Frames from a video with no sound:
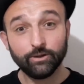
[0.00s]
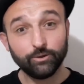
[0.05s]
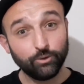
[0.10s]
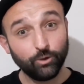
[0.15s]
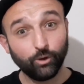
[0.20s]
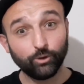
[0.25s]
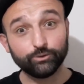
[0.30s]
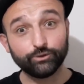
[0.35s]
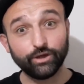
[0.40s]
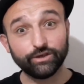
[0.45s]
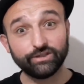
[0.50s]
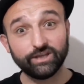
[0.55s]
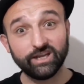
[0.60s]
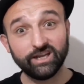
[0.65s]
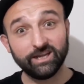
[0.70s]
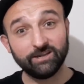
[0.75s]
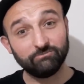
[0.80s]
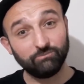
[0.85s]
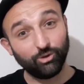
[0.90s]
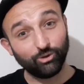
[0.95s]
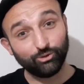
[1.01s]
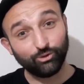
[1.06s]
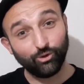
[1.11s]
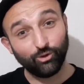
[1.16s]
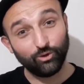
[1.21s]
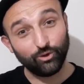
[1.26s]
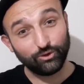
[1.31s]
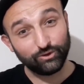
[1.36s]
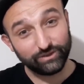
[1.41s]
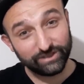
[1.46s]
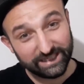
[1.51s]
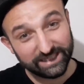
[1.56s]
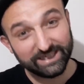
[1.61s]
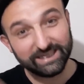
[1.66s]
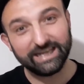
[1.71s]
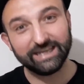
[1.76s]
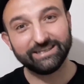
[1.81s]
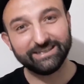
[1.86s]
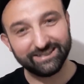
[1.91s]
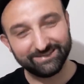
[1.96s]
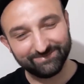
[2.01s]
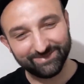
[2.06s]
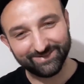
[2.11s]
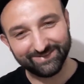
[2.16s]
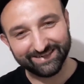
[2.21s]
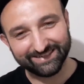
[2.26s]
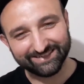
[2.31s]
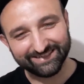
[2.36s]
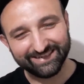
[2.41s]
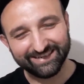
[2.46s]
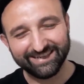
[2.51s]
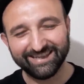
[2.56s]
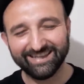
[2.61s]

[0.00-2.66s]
Yoksa senin motorlu sikletin mi var?